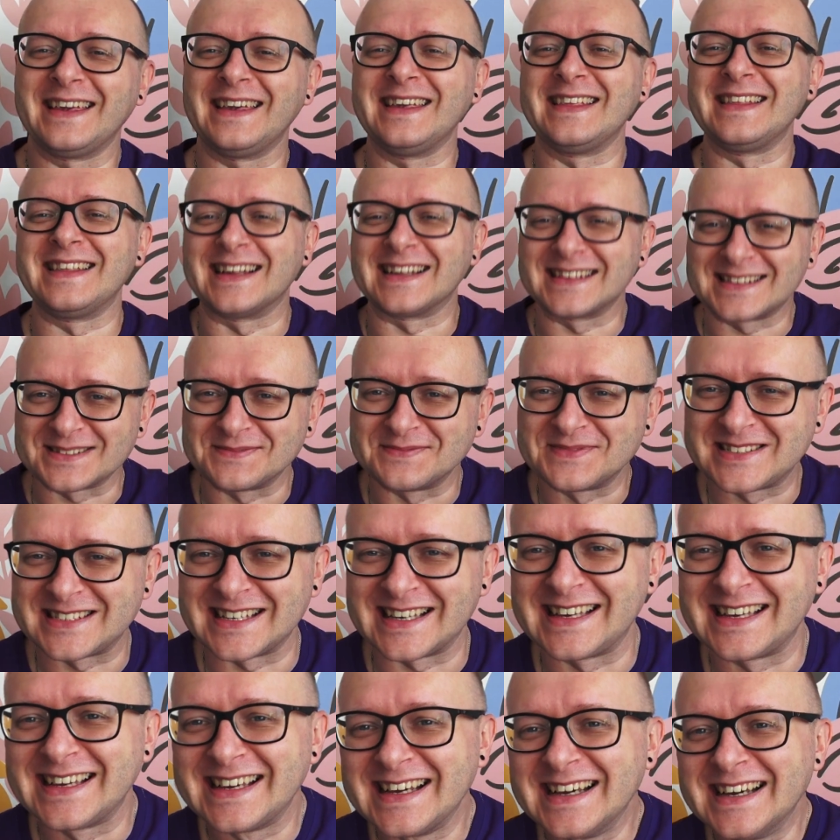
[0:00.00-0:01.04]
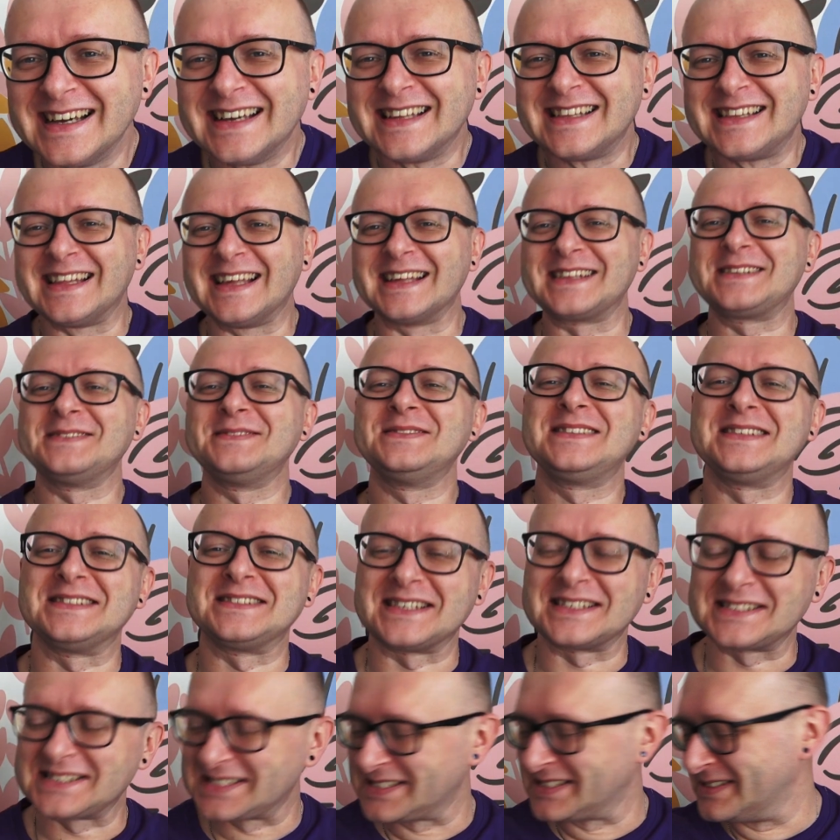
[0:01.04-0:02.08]
I, na, tym się, na tym się
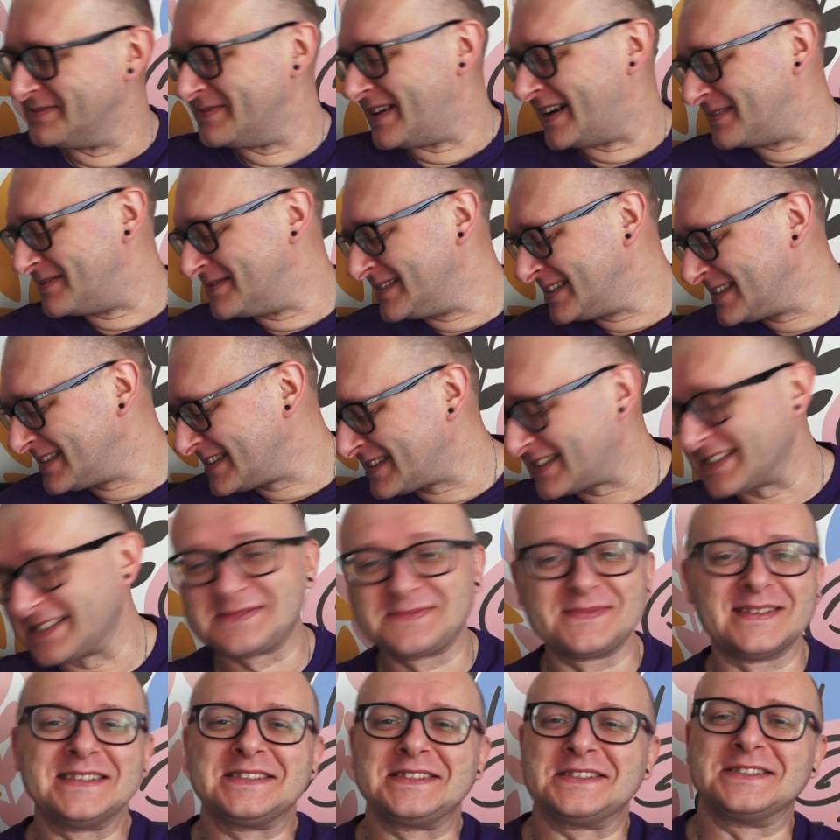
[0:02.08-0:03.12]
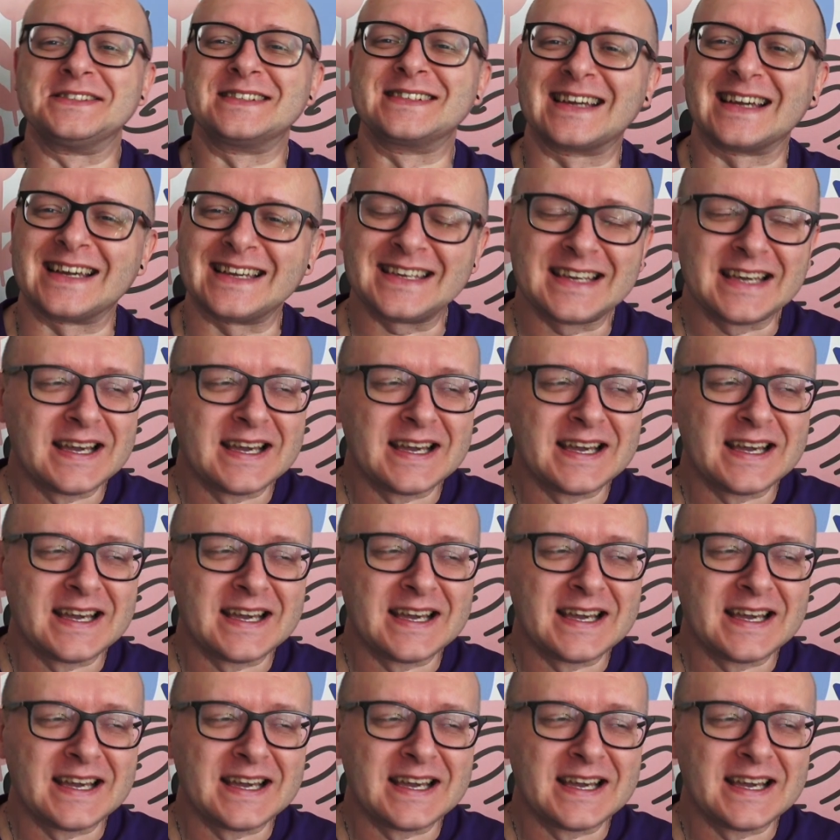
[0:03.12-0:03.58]
zatrzymamy i też będzie ok.